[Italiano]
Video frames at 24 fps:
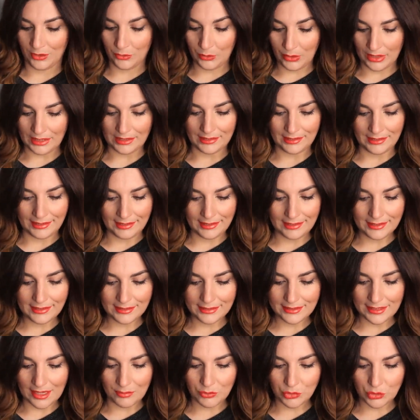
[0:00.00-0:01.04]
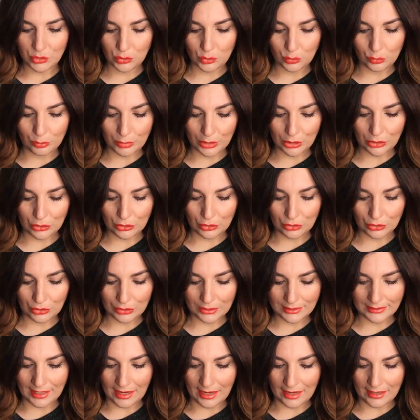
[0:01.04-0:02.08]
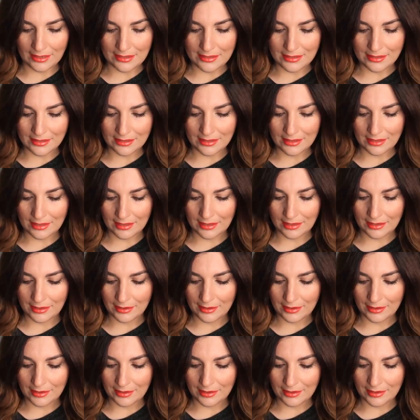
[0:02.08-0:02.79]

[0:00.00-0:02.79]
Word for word: quindi iniziamo subito dal